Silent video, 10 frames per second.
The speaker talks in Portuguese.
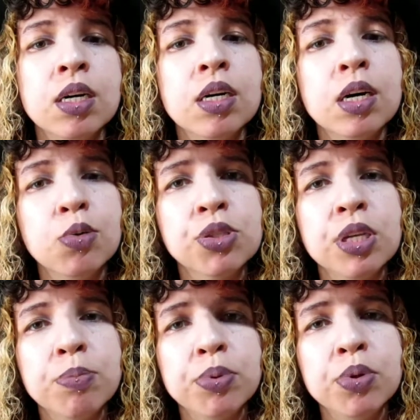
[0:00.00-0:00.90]
anos
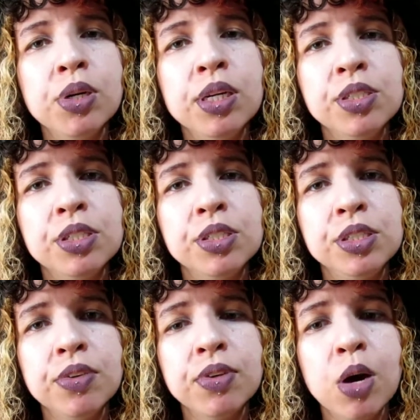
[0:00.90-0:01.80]
depois
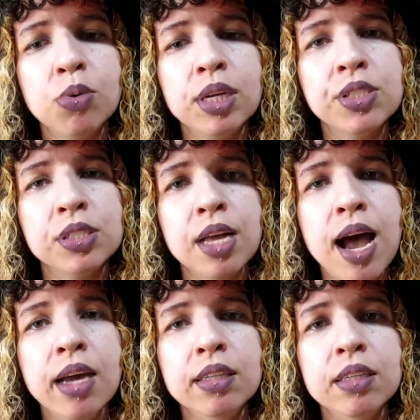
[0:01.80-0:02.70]
disse ao
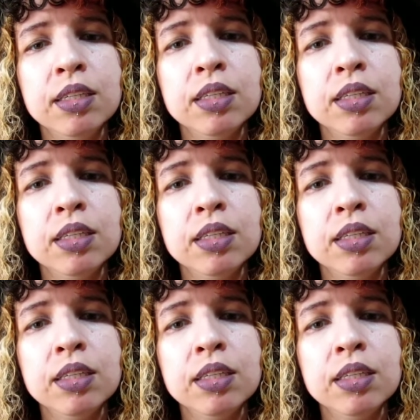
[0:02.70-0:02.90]
Dateline